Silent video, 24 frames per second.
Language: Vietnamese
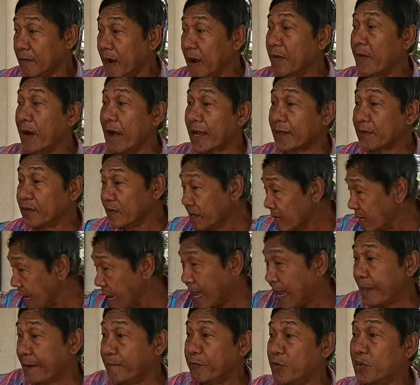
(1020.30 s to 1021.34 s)
bà ngoại tôi là
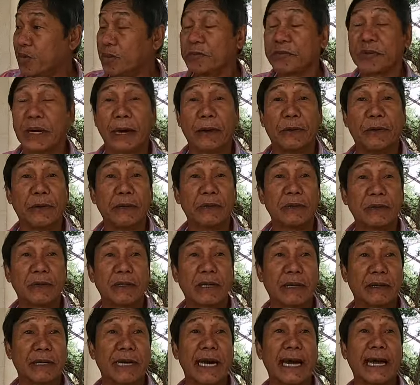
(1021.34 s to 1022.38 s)
em của ông cậu
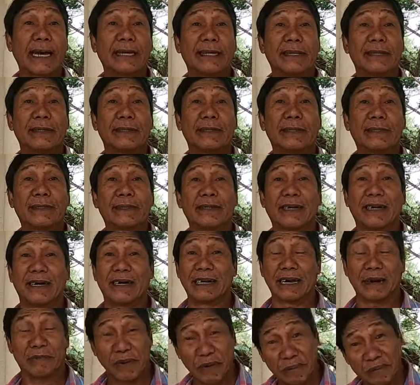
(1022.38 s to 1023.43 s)
à, là à, gái à,
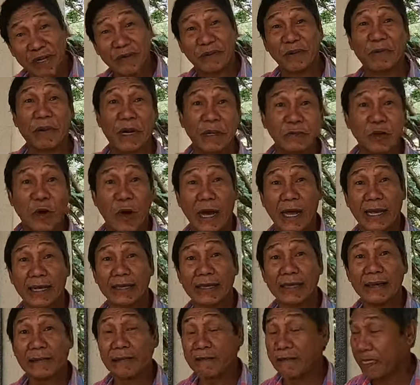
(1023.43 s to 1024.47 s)
à. là bên bên bên ngoại
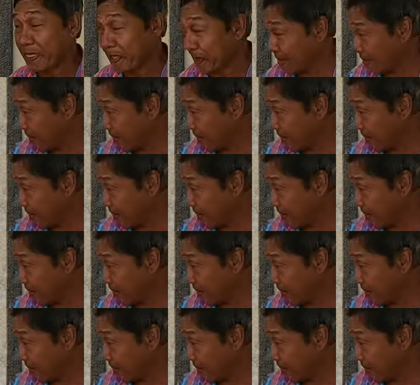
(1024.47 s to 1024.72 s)
dạ.